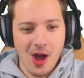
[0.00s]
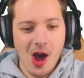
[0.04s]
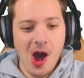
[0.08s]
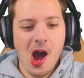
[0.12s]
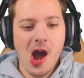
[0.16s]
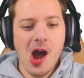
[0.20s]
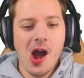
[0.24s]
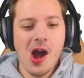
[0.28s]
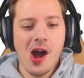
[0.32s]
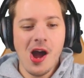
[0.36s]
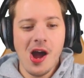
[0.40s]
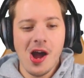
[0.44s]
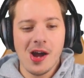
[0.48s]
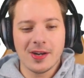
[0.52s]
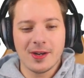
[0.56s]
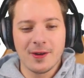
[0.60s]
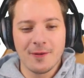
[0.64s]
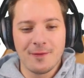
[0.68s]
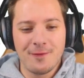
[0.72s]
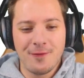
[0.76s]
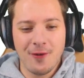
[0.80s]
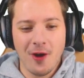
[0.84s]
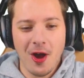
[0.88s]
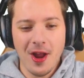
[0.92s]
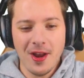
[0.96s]
Oh,
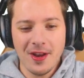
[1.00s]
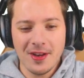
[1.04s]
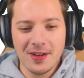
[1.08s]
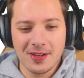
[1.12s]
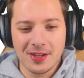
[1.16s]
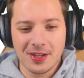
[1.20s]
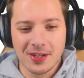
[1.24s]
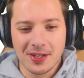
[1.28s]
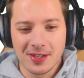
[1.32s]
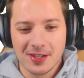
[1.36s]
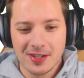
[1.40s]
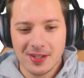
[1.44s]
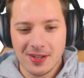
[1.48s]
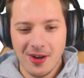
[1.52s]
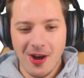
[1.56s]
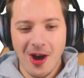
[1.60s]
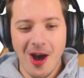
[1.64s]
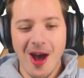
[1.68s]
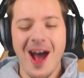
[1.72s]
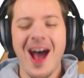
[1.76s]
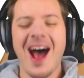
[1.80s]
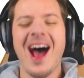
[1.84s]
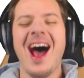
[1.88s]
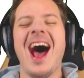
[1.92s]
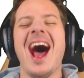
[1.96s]
gewonnen!
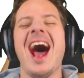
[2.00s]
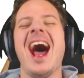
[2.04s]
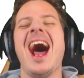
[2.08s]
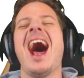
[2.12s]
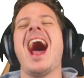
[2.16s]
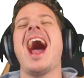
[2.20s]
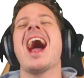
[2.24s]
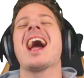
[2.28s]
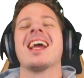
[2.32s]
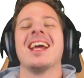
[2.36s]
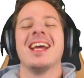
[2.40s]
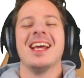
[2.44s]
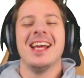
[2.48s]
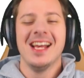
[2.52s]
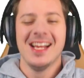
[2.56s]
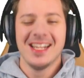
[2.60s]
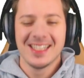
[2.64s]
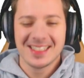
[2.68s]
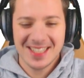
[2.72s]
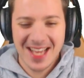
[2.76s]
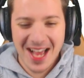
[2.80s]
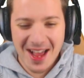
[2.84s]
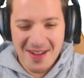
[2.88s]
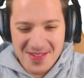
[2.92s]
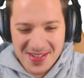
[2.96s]
Oh.
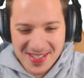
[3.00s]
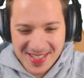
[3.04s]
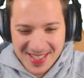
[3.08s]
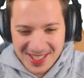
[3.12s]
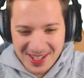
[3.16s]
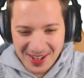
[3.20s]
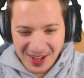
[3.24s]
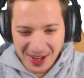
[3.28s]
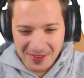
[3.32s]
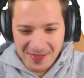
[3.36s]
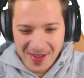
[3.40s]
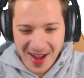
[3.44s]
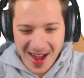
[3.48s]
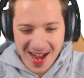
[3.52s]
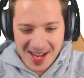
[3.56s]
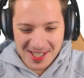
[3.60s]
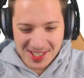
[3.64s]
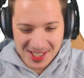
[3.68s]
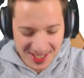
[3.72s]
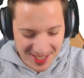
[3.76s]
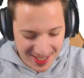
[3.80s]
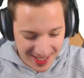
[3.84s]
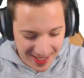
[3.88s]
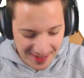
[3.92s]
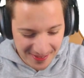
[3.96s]
Da habe ich die noch im
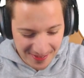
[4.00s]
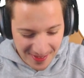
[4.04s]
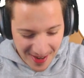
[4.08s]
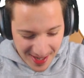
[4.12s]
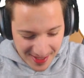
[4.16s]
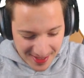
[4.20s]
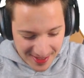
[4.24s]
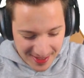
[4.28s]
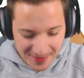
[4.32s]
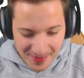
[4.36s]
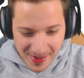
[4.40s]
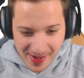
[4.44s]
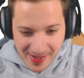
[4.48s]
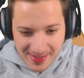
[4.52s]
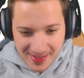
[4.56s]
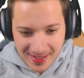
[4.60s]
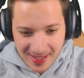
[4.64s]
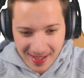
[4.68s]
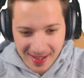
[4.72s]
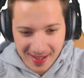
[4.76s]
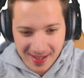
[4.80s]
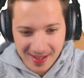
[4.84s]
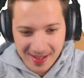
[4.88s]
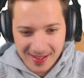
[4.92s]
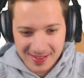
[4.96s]
Arsch stecken. Warte, weg
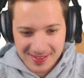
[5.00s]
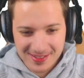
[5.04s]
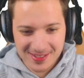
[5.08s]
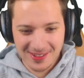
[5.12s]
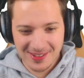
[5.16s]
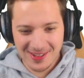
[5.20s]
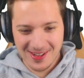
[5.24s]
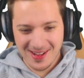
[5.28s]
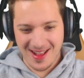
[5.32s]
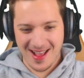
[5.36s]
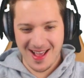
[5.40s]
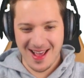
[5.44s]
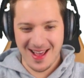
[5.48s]
da. So.